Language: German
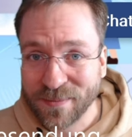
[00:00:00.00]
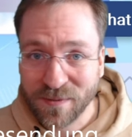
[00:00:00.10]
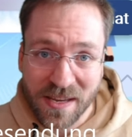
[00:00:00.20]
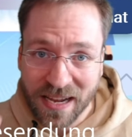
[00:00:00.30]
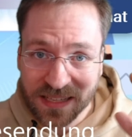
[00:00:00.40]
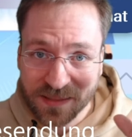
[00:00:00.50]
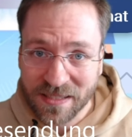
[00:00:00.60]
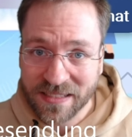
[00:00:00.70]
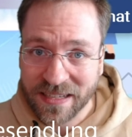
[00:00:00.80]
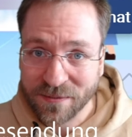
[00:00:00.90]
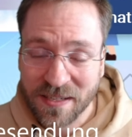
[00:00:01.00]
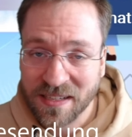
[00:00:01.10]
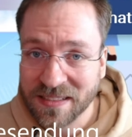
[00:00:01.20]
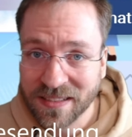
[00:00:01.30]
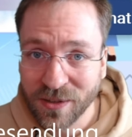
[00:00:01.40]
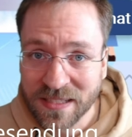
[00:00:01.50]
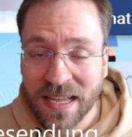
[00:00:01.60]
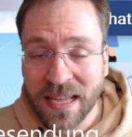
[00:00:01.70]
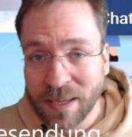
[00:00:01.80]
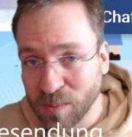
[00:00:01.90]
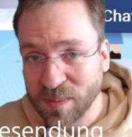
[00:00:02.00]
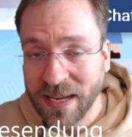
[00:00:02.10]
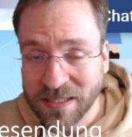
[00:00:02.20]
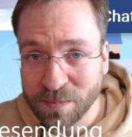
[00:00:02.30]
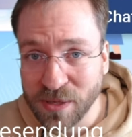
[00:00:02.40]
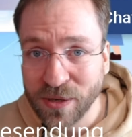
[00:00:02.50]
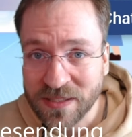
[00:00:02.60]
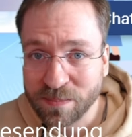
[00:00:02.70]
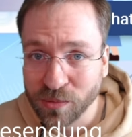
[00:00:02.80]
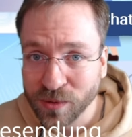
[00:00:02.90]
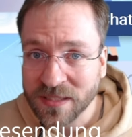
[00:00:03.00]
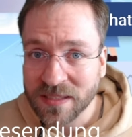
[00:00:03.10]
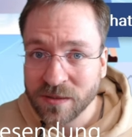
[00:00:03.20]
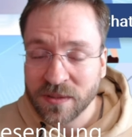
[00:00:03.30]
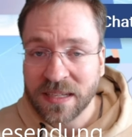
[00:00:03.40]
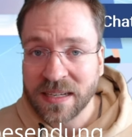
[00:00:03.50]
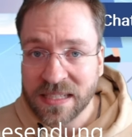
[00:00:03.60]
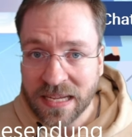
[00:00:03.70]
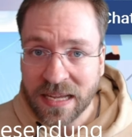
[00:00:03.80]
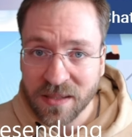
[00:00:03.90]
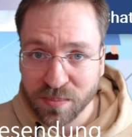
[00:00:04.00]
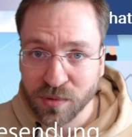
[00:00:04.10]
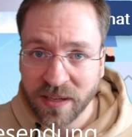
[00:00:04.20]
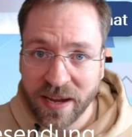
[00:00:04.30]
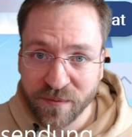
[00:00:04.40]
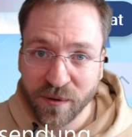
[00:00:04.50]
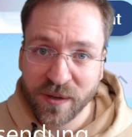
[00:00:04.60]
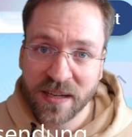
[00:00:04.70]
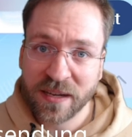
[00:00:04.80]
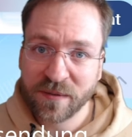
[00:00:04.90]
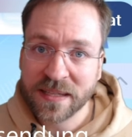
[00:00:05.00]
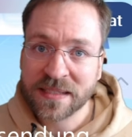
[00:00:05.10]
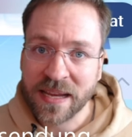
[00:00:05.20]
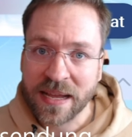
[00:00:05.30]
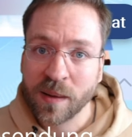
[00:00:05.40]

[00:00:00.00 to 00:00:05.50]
Das findet ihr alles im Internet, findet ihr das raus. Muss man da ins BIOS booten und kann da die Bootreihenfolge halt festlegen.